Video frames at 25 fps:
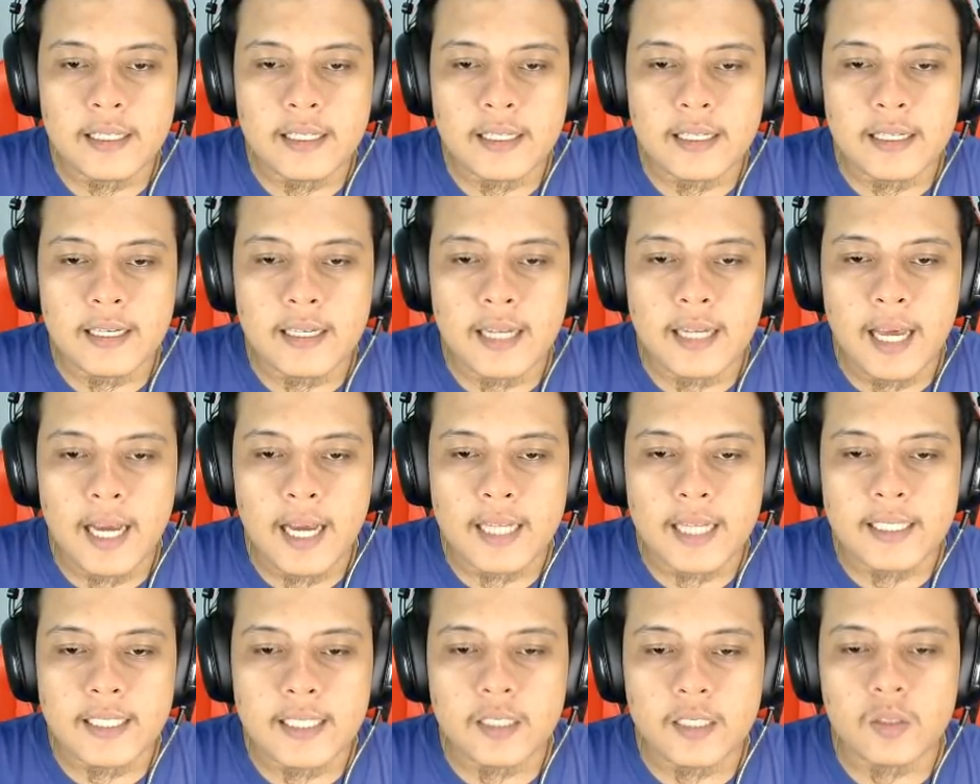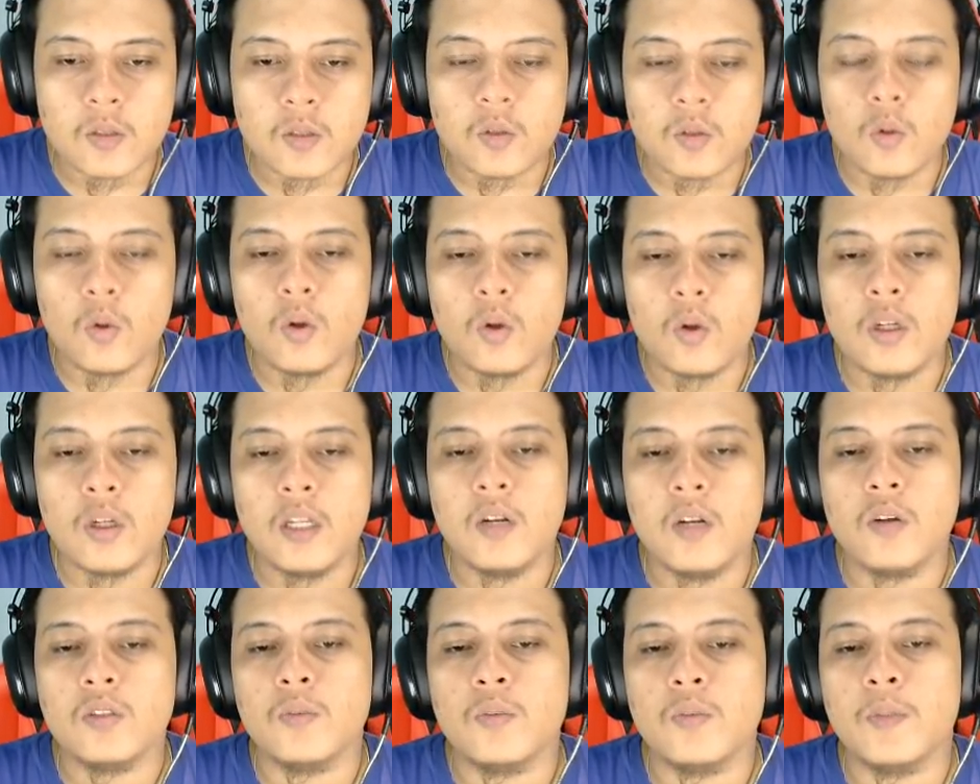Nah, jadi
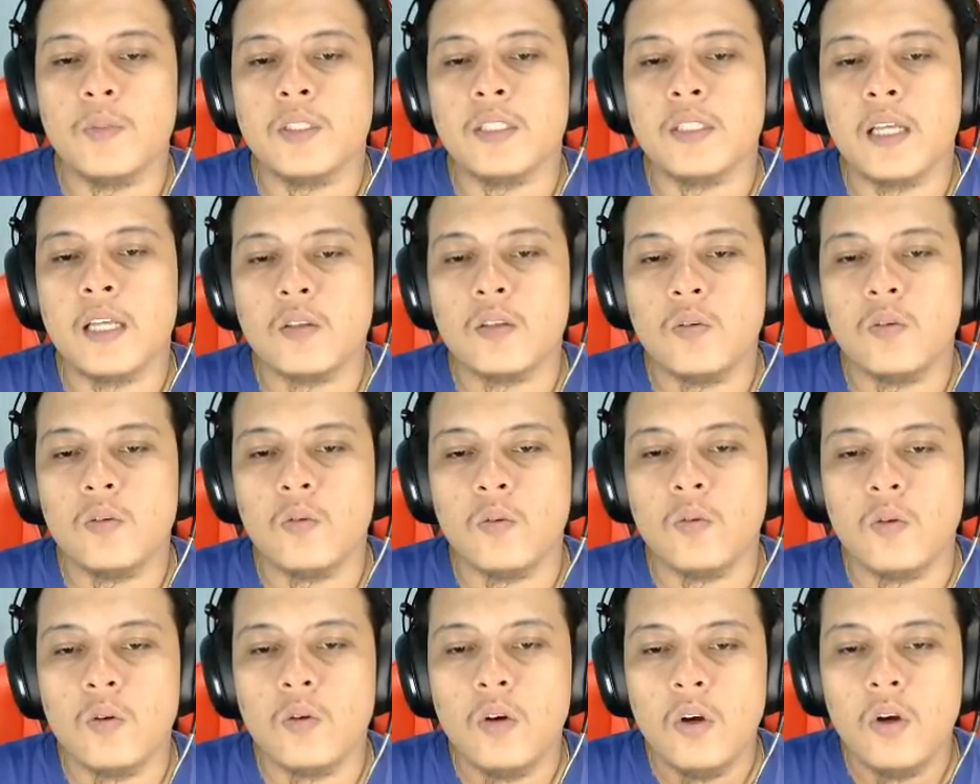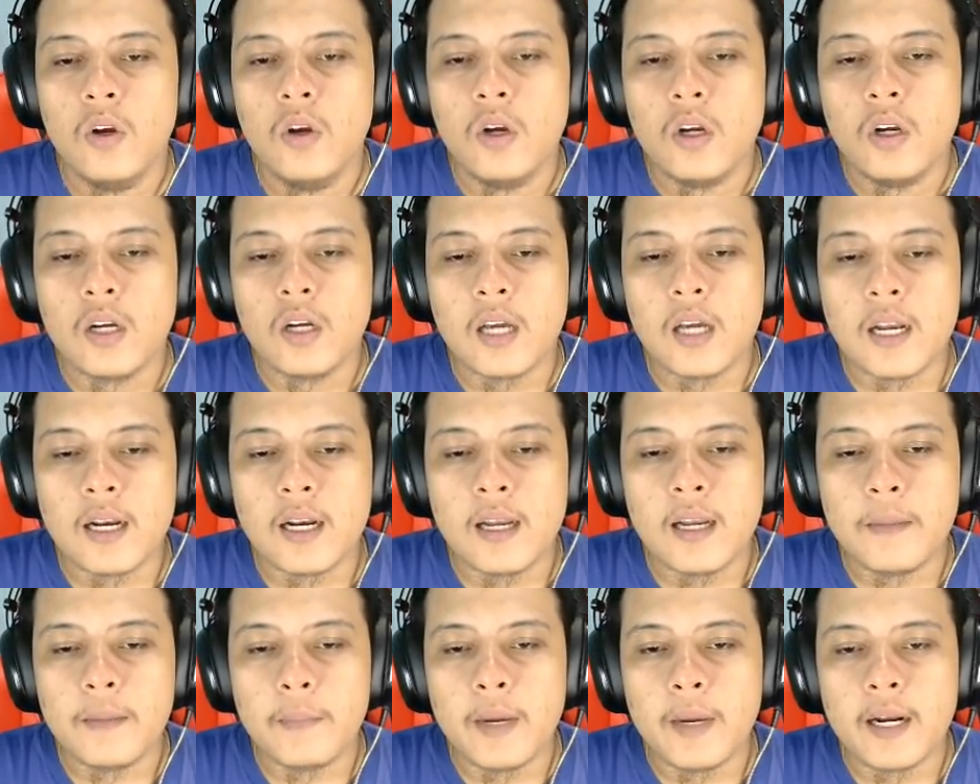turunin oh cuman satu
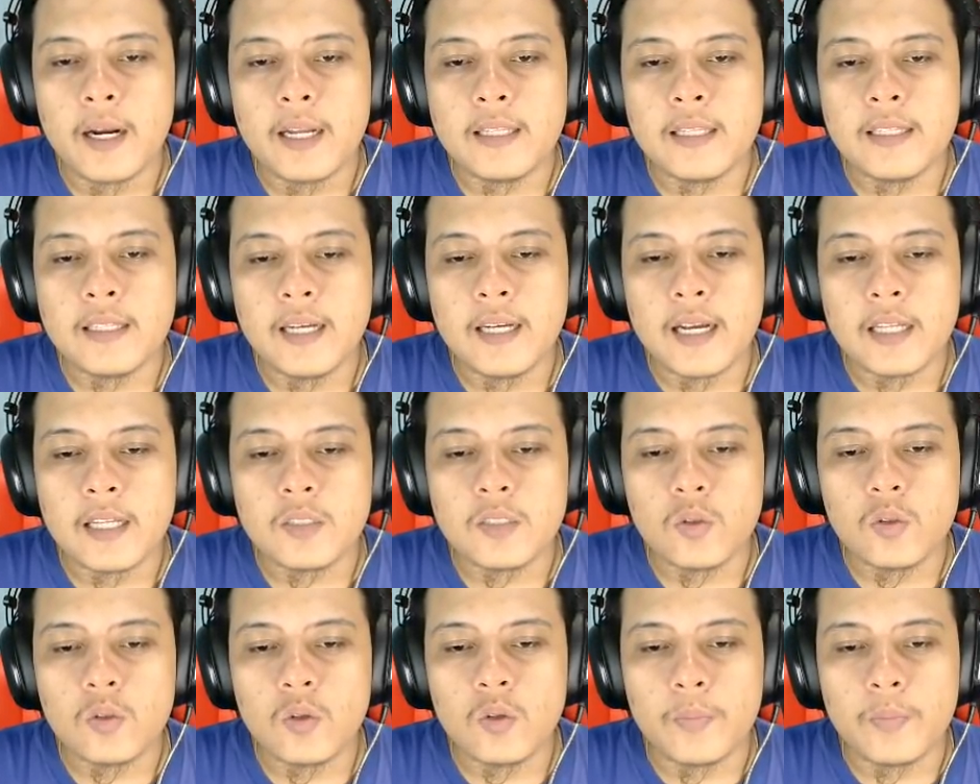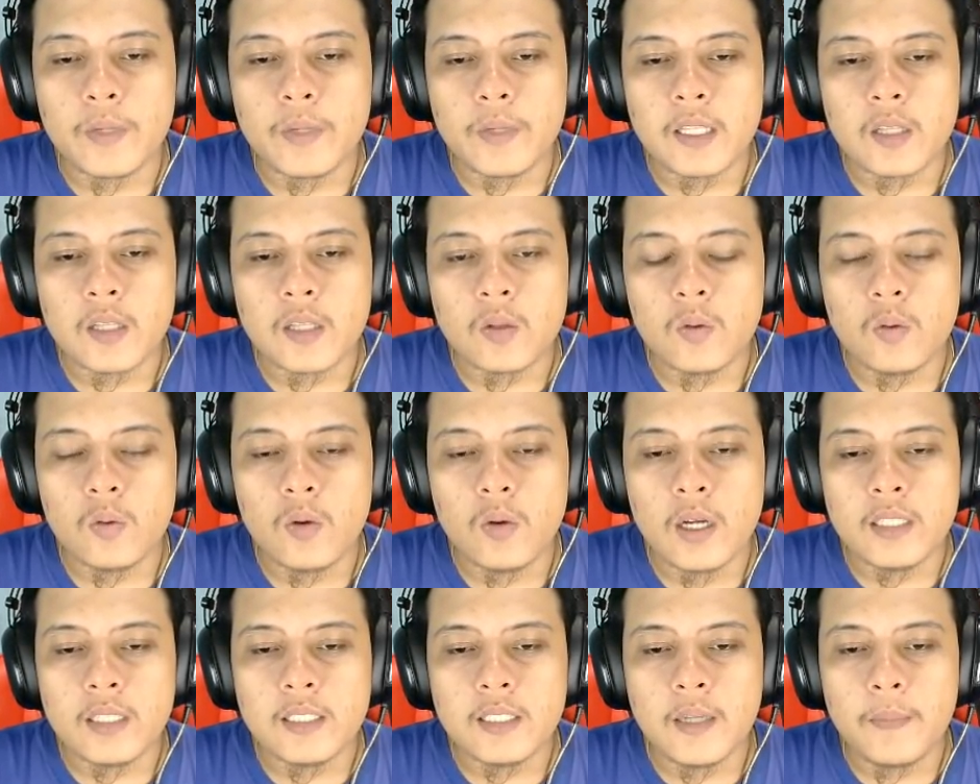karena mananya nggak cukup kita
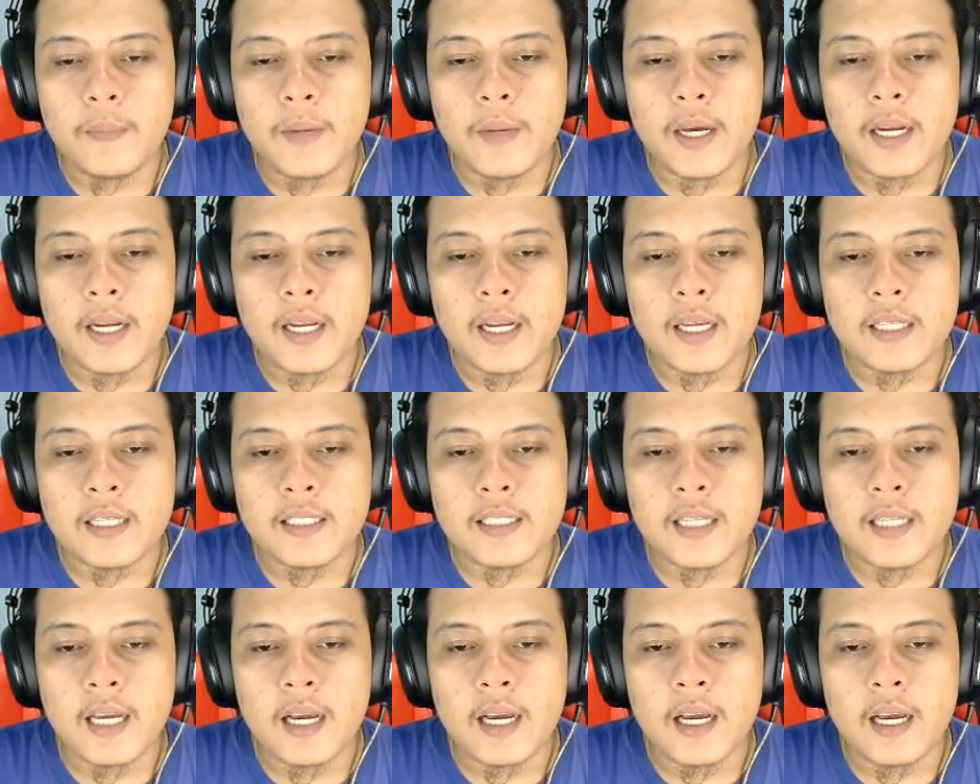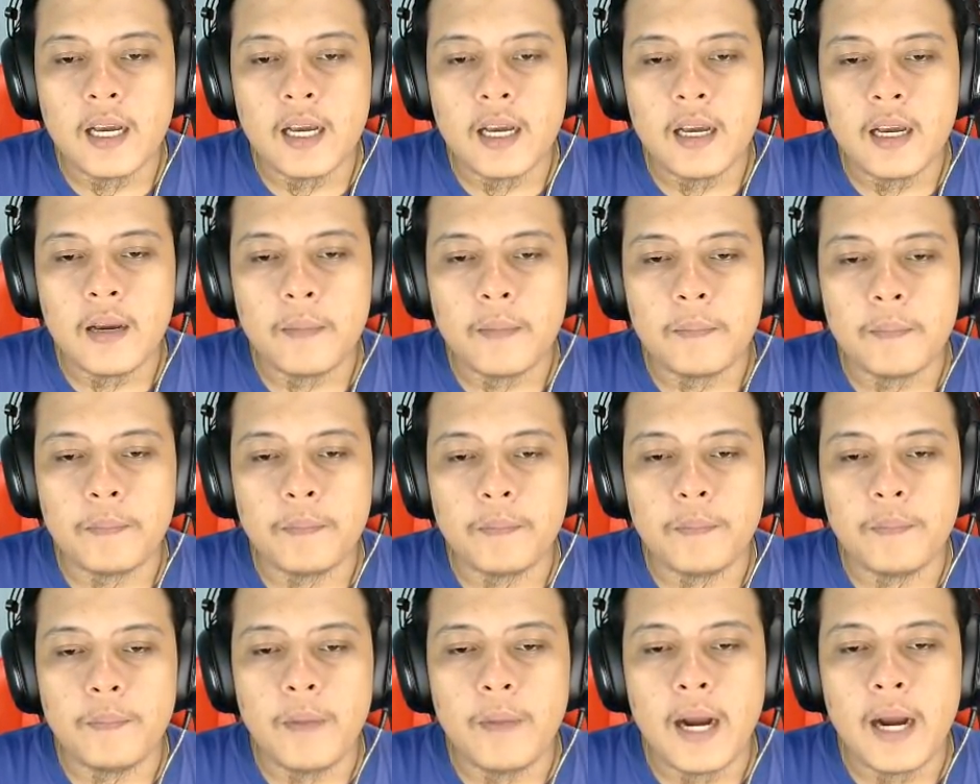tunggu aja mananya
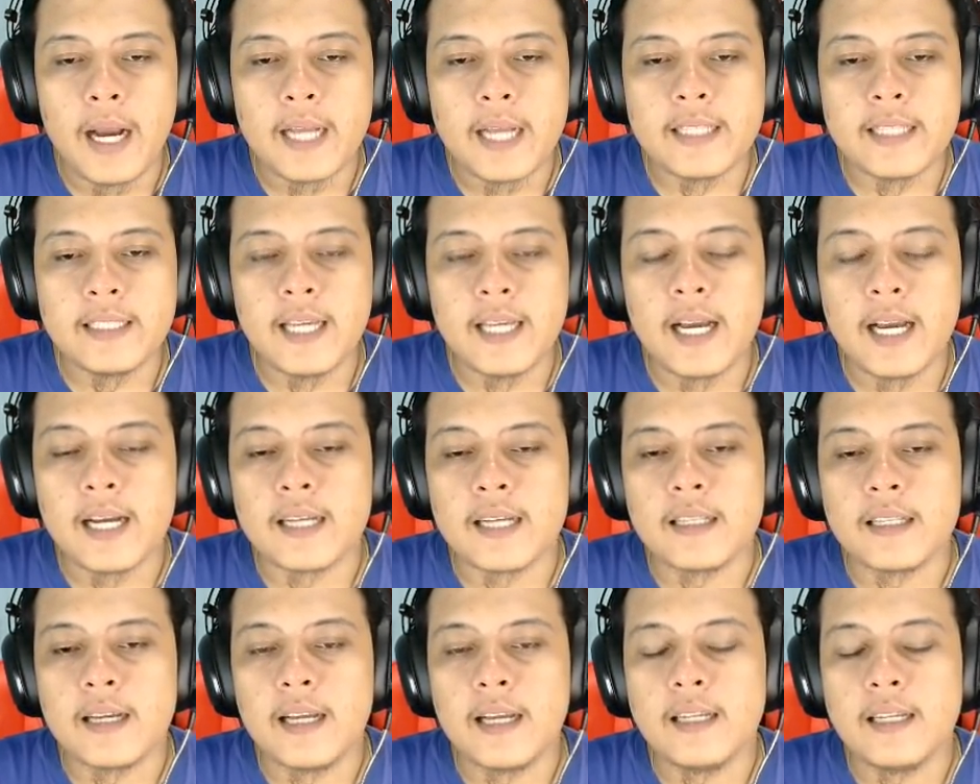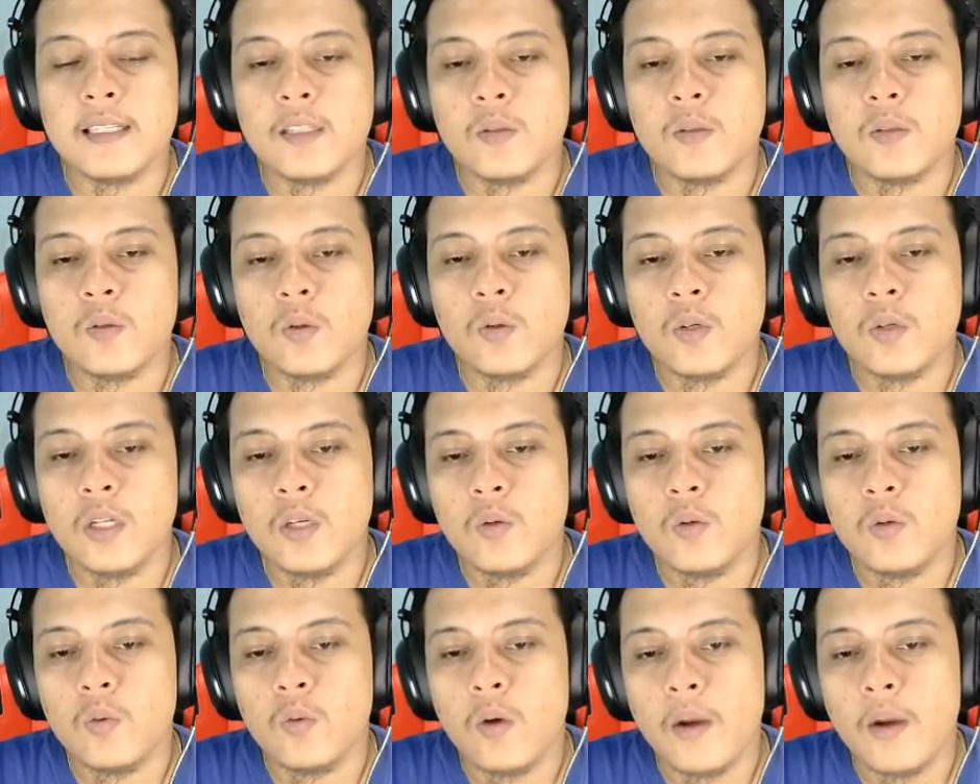banyak kita gitu kan kita
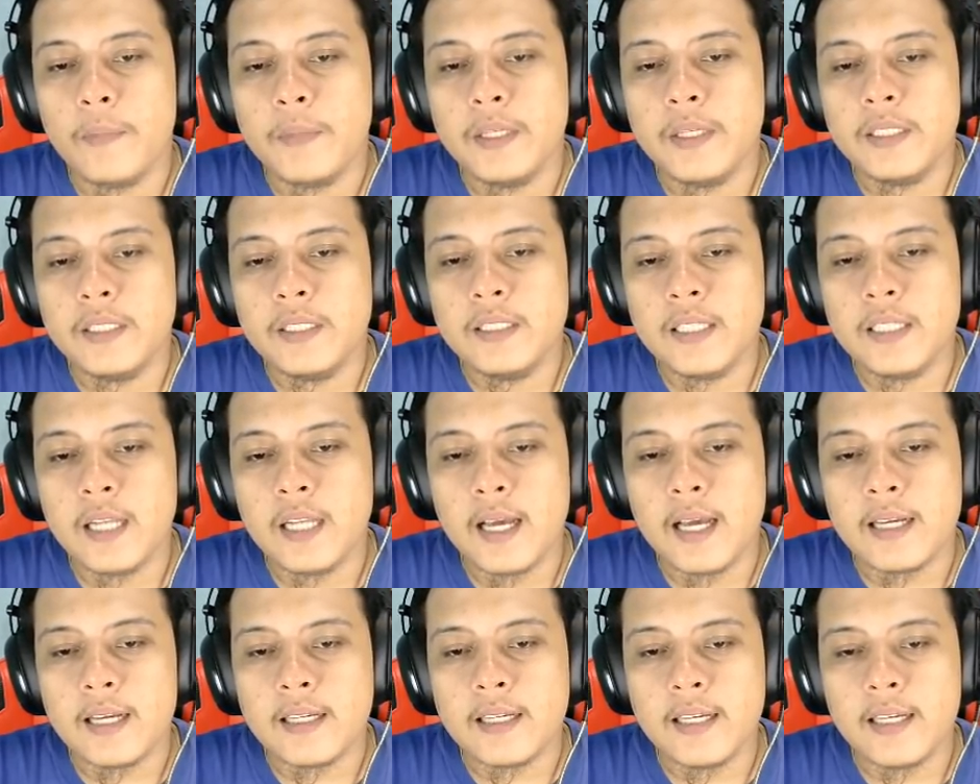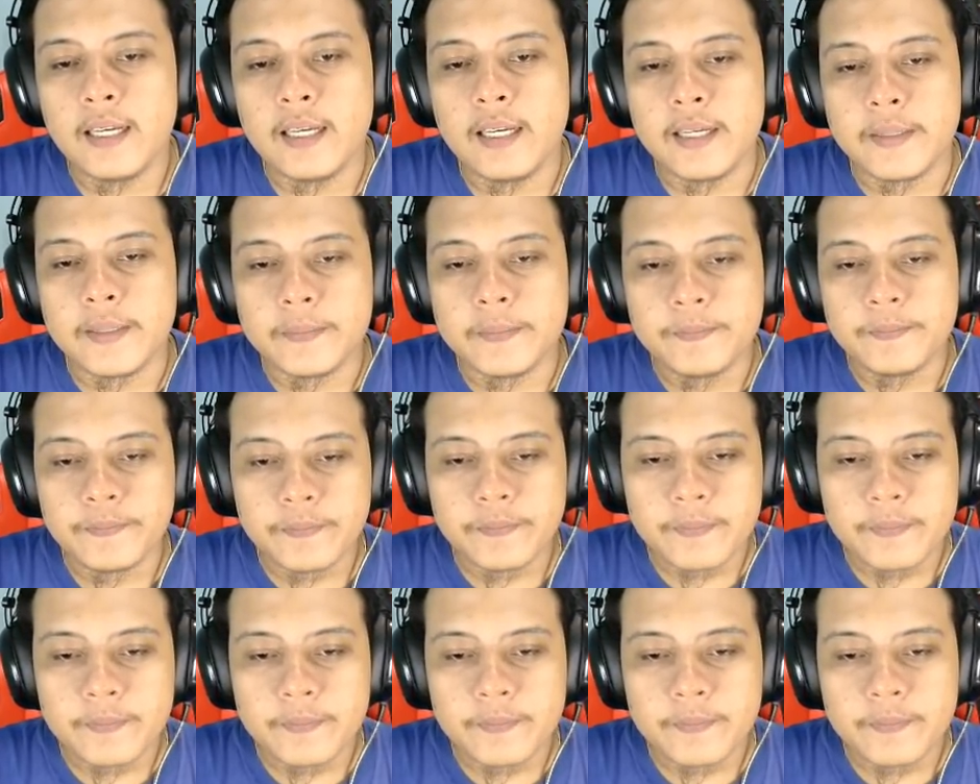turunin dua biji lagi